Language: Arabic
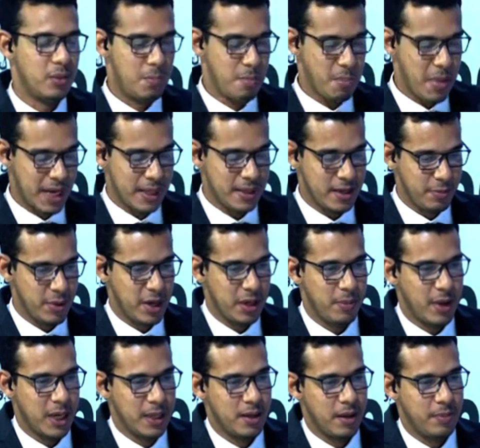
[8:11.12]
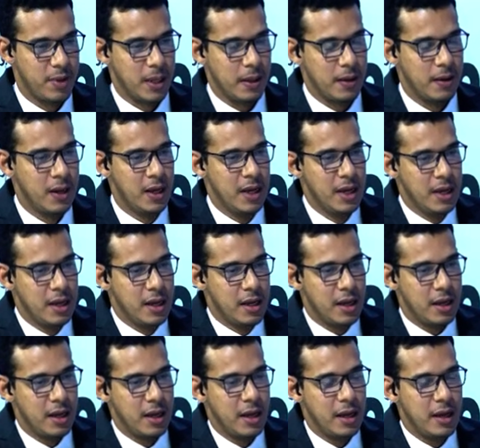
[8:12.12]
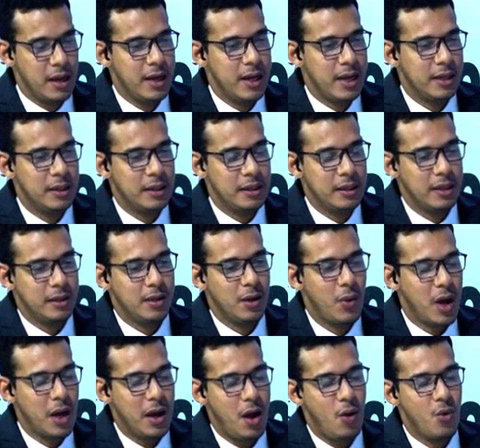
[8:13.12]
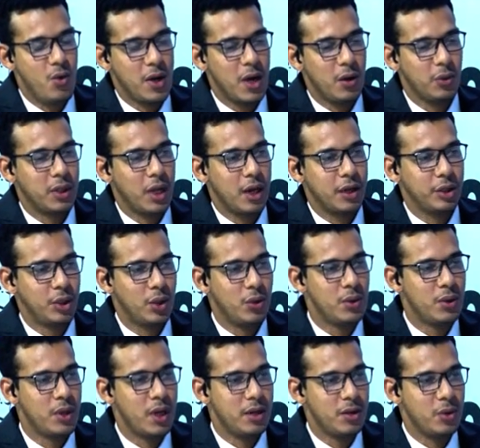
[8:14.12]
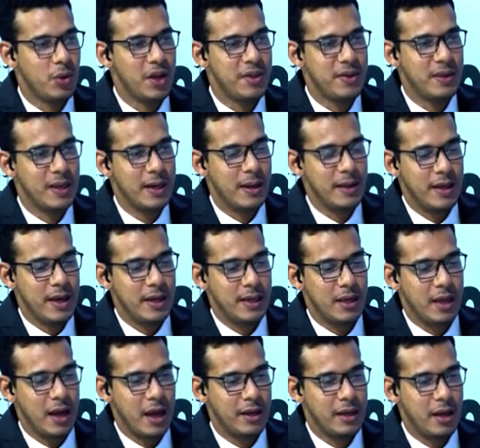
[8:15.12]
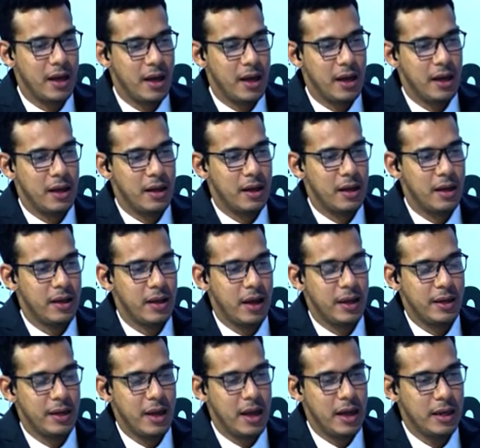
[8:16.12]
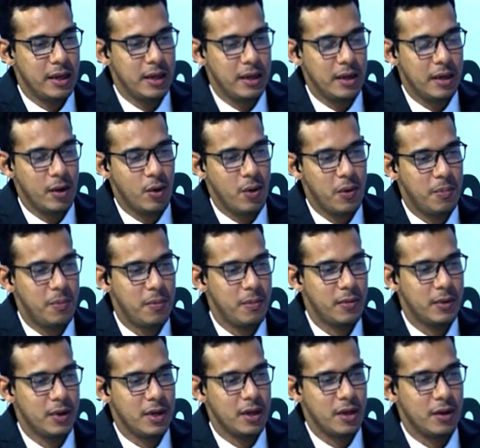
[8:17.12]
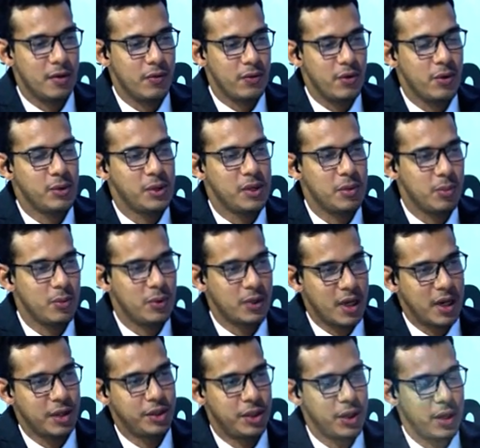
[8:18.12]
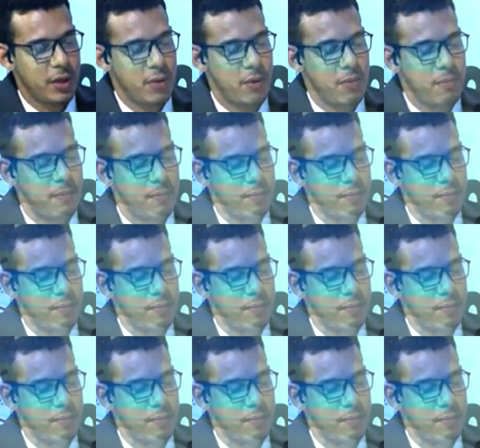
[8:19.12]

مكتبا مكتبا ألا تتوقعون أو تخشون أن يؤثر ذلك على إعلانكم لفوز مترشحكم؟